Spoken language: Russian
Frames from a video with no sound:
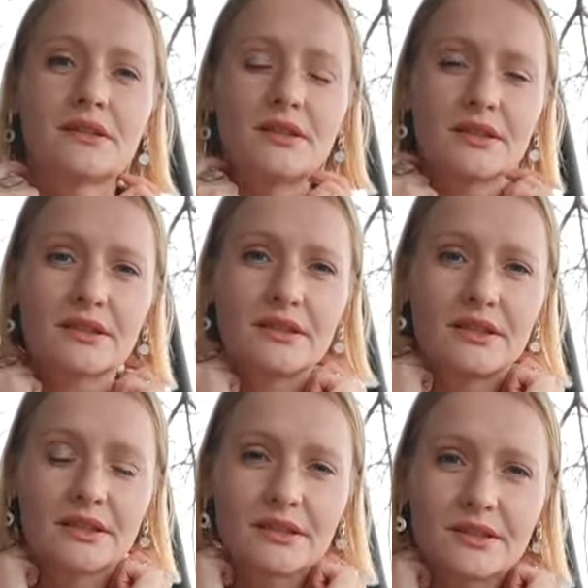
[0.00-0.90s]
Если
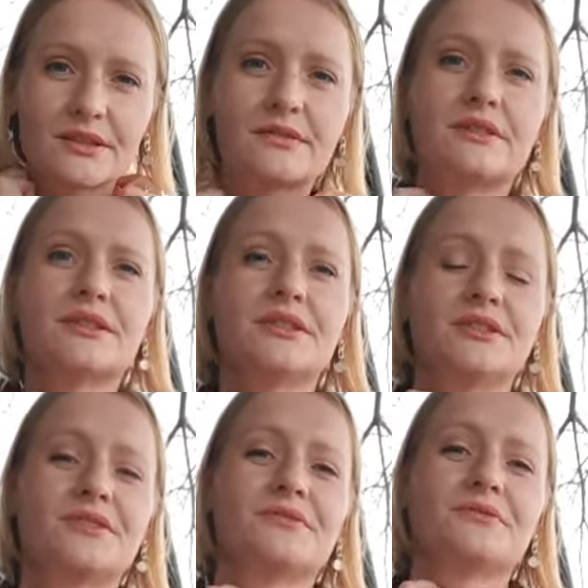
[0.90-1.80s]
есть риск возник...
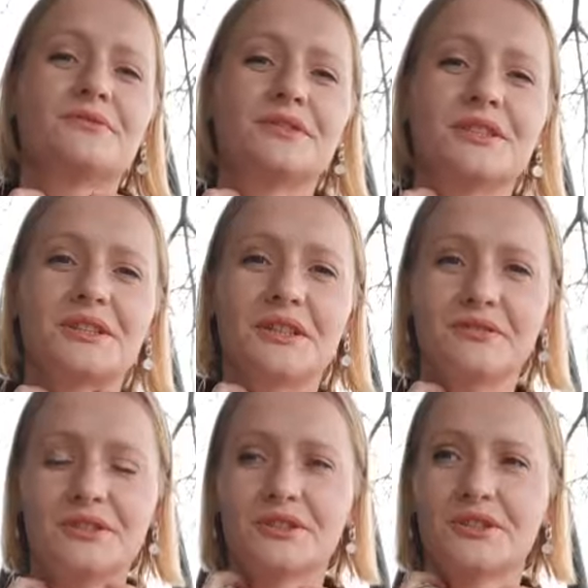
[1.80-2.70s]

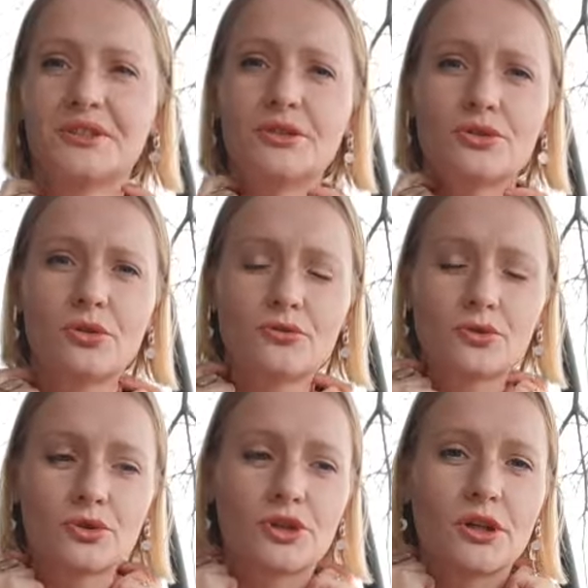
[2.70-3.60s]
возникновения синячков,
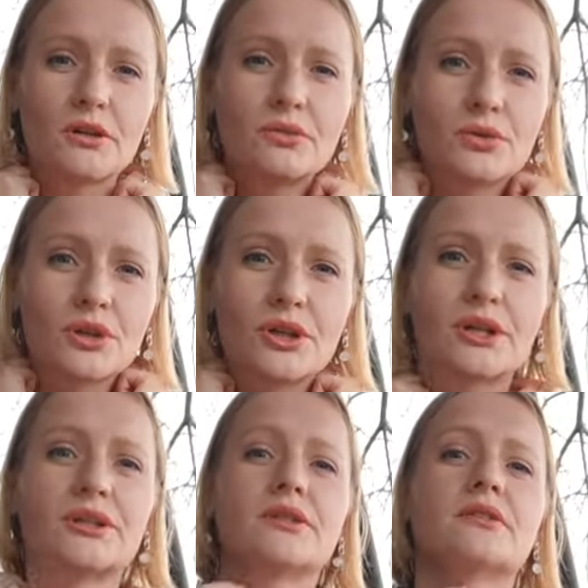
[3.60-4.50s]
тоже
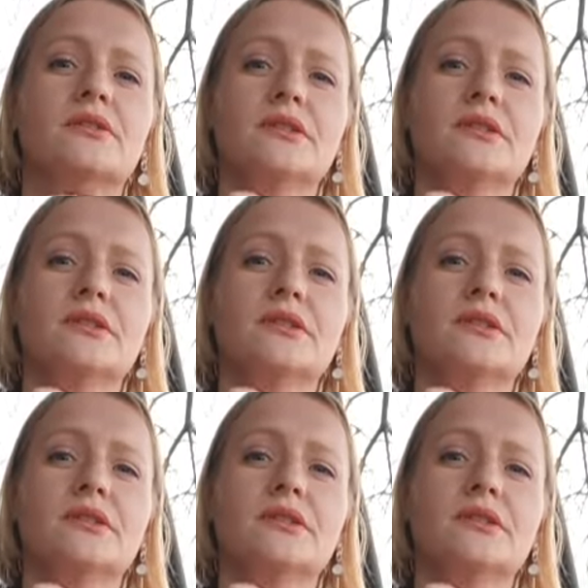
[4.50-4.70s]
аккуратненько.